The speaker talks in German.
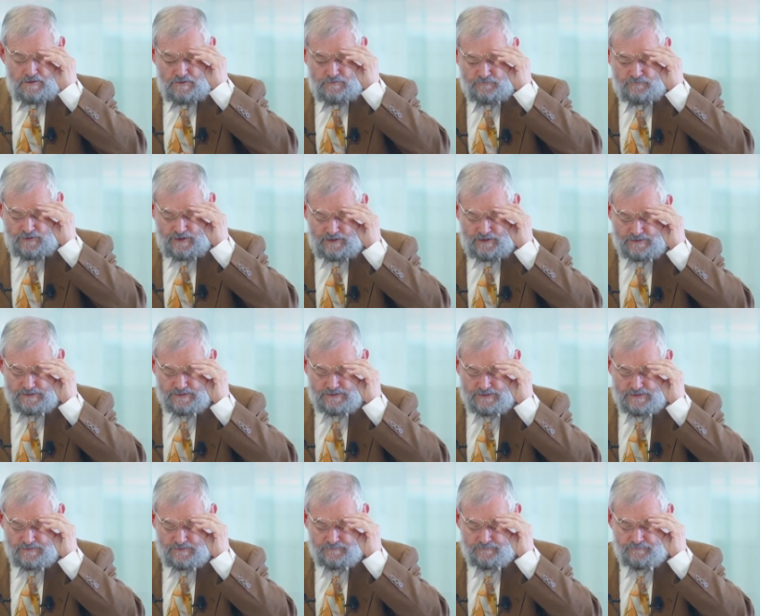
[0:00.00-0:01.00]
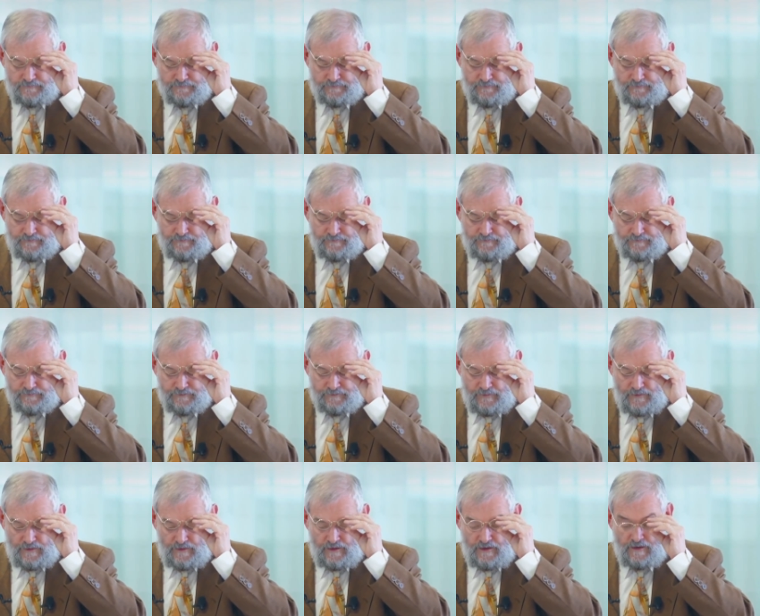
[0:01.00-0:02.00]
Vers
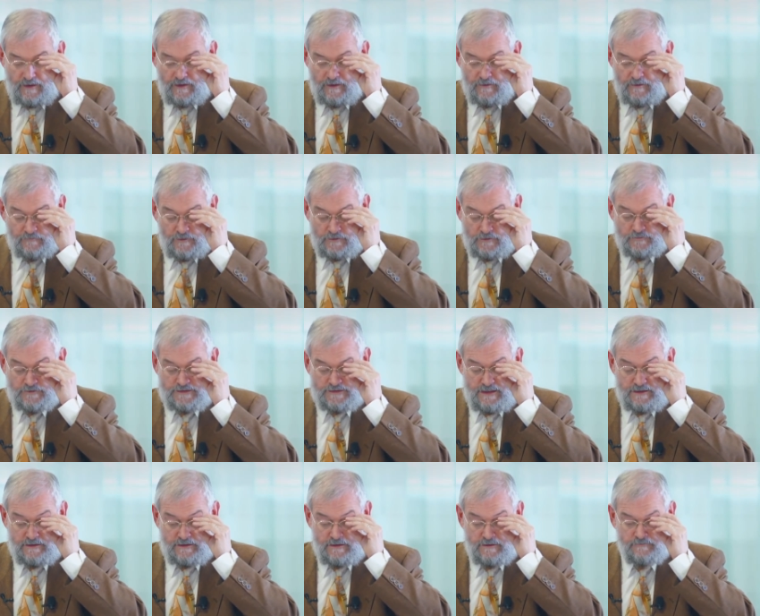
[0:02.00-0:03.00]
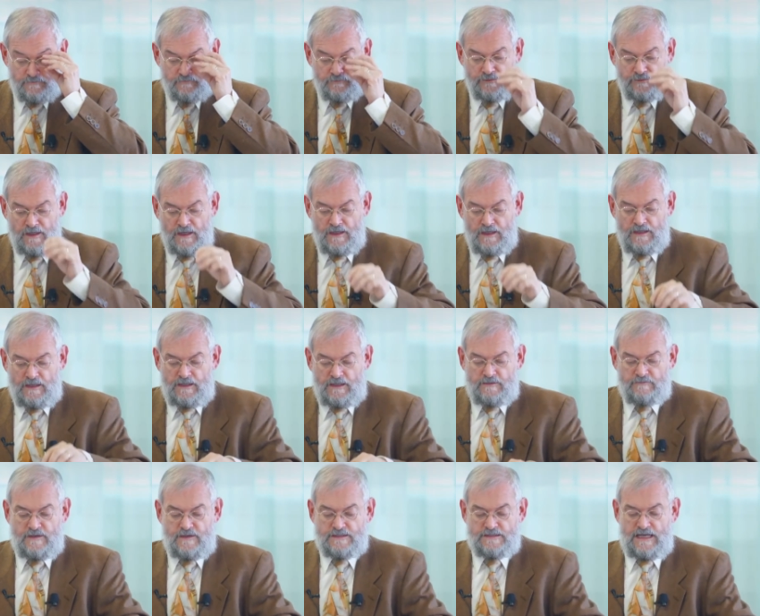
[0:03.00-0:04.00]
15.
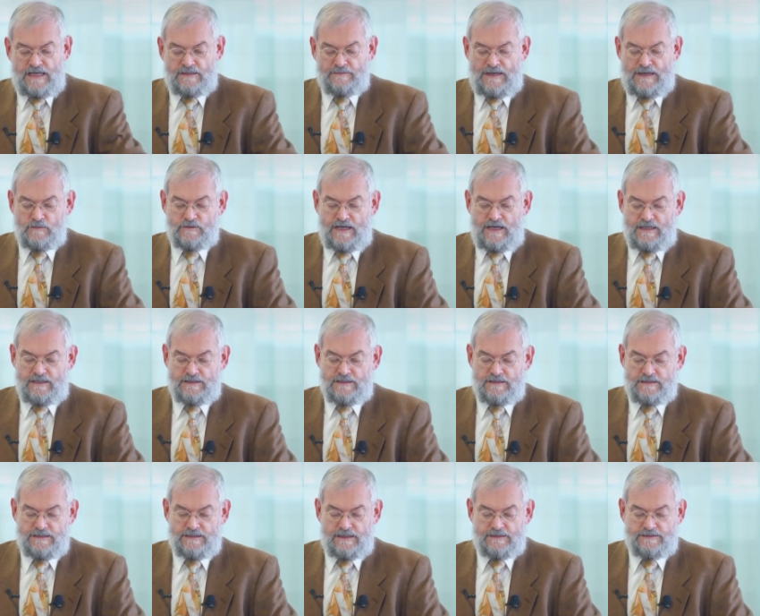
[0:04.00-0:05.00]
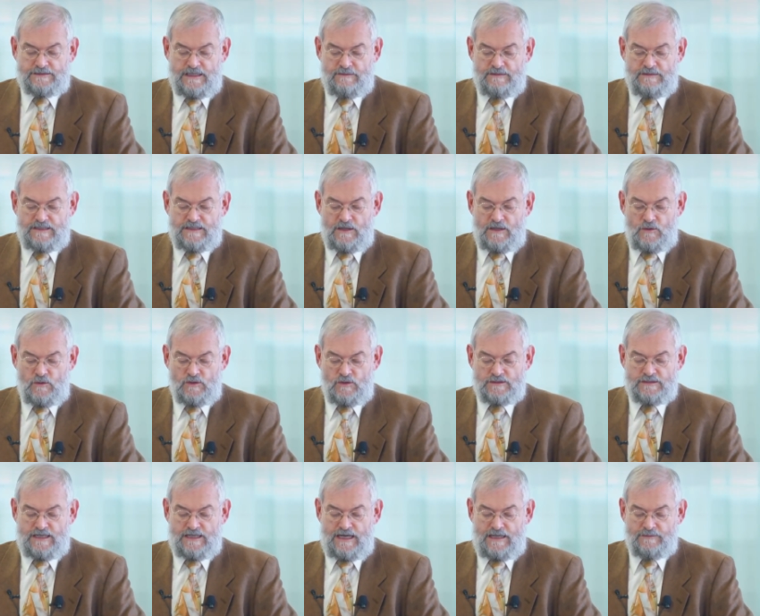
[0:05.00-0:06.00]
Weshalb auch ich, nachdem ich
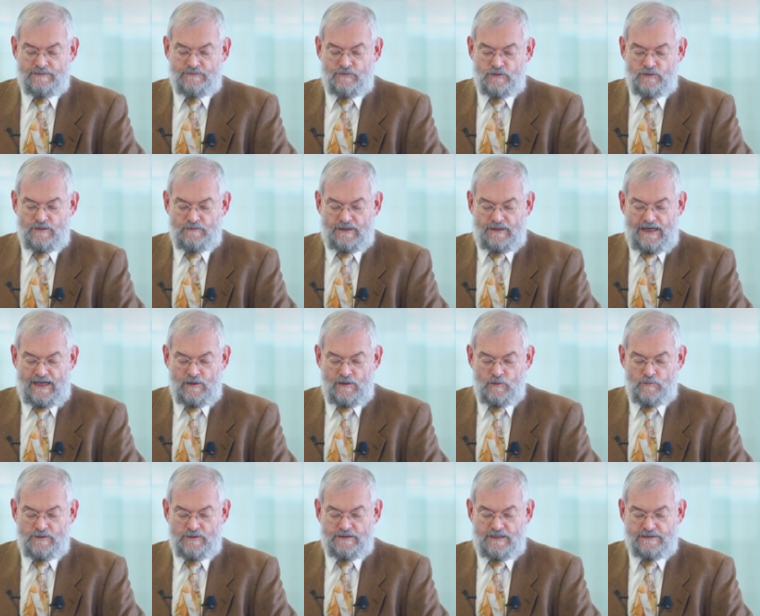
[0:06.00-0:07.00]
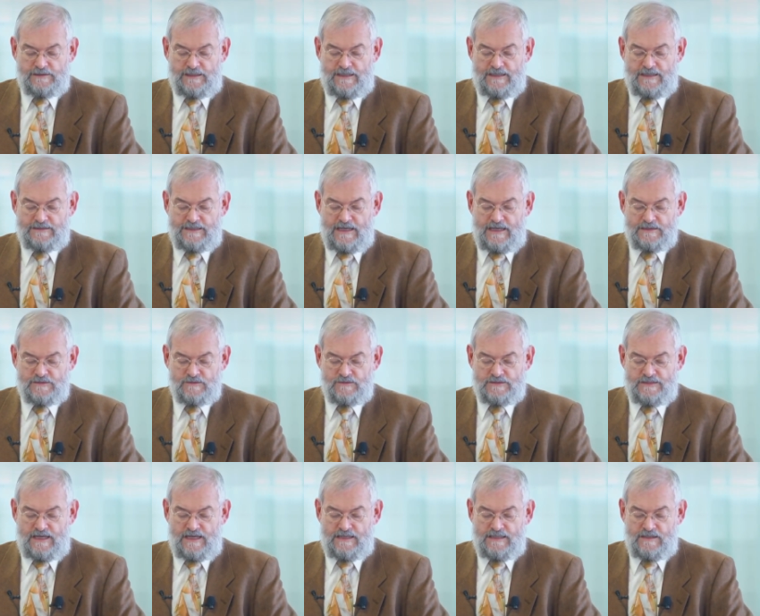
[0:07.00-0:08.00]
gehört habe von dem Glauben an den Herrn
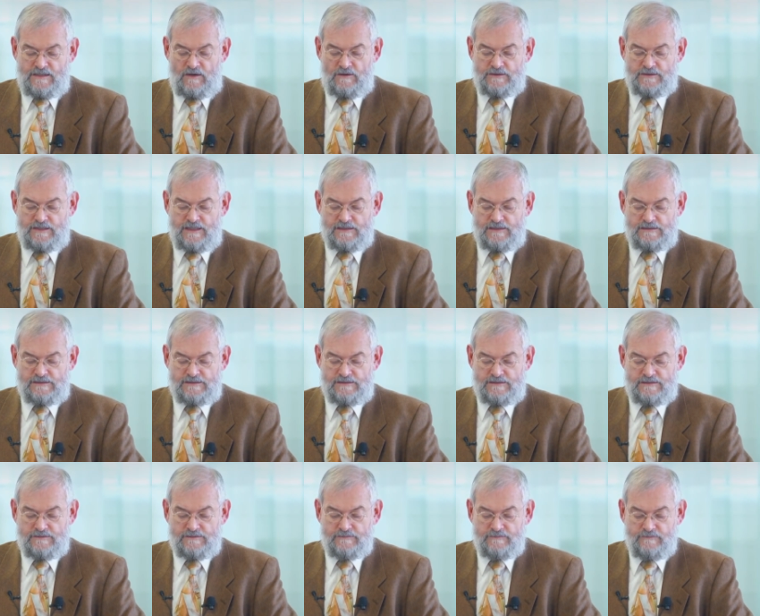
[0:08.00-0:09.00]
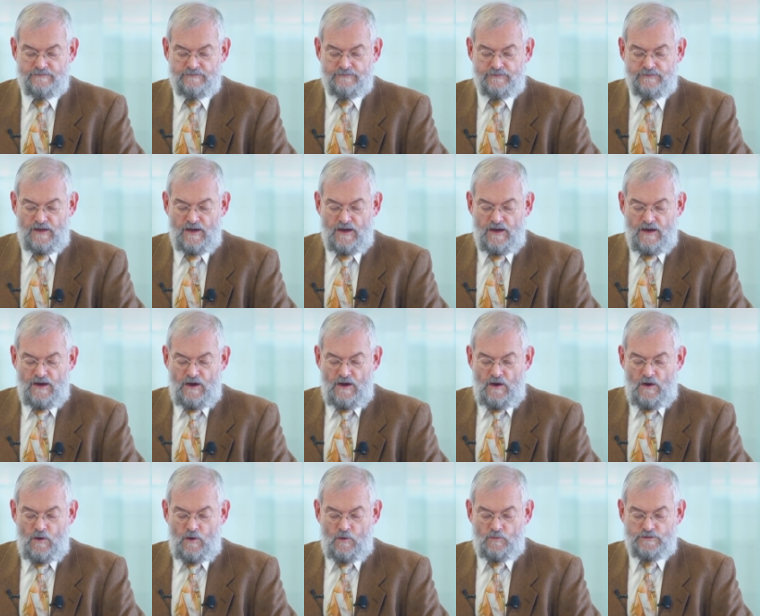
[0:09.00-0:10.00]
Jesus, der in euch ist,
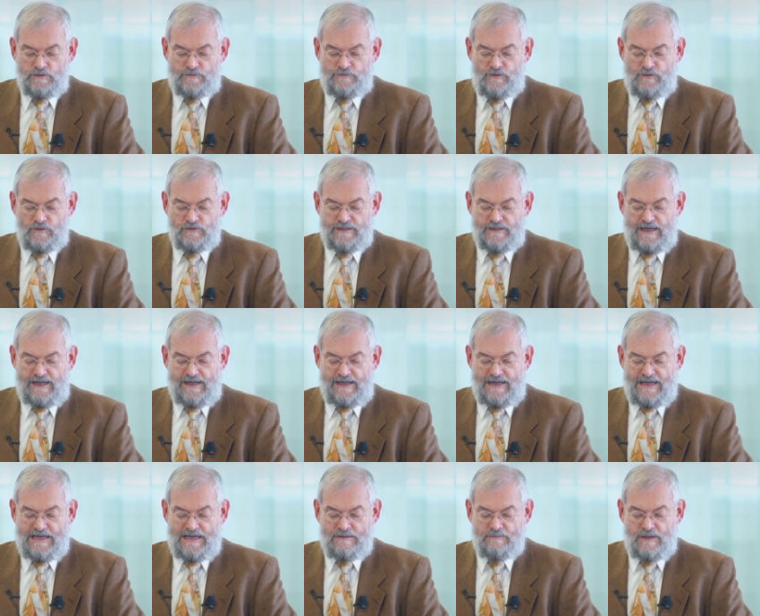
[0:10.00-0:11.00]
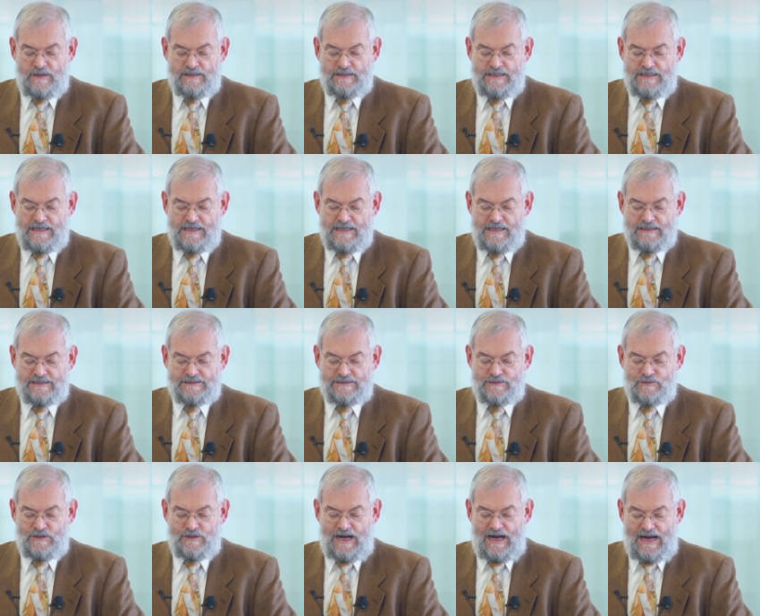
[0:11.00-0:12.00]
und von der Liebe, die ihr
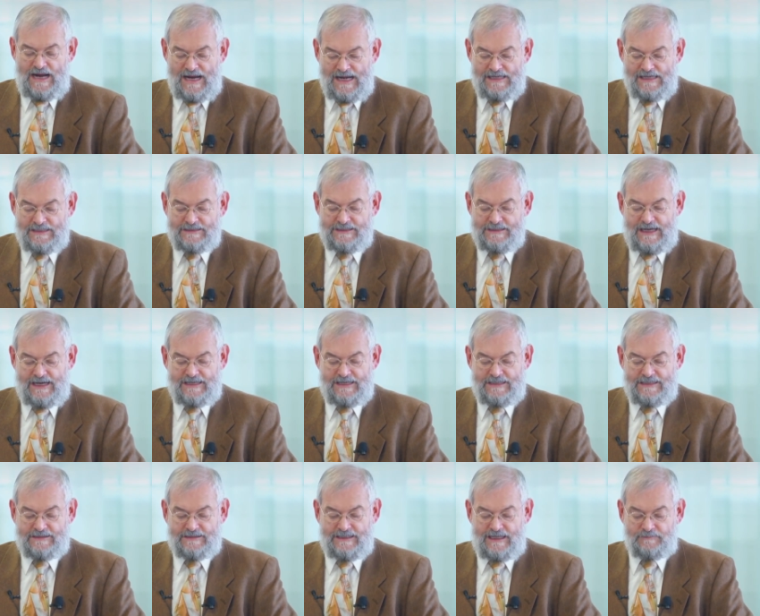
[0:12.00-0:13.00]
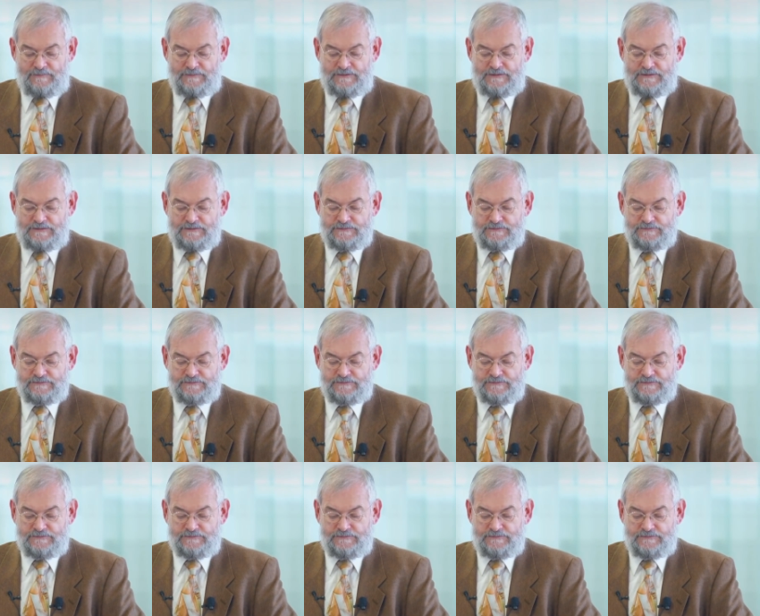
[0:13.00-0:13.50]
zu allen Heiligen habt.